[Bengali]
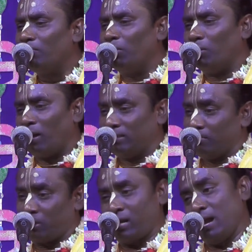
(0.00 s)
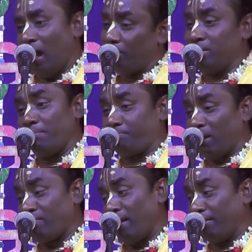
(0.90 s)
বলল রাজা মশাই আমি
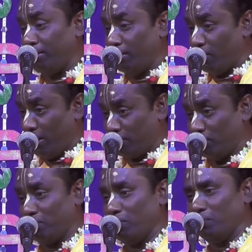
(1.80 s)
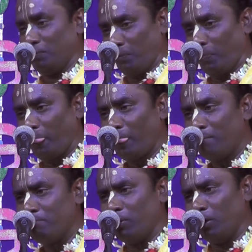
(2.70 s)
আপনার নারী নির্ণয় করব
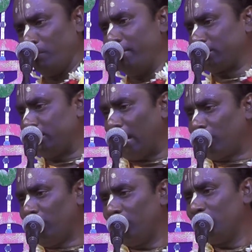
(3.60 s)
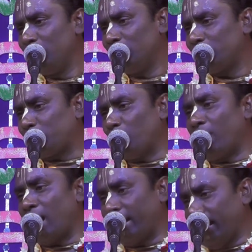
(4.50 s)
বলল বেশ দেখো
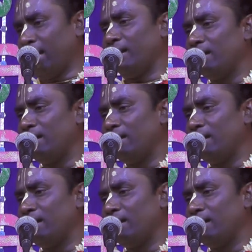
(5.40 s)
তোমার আগে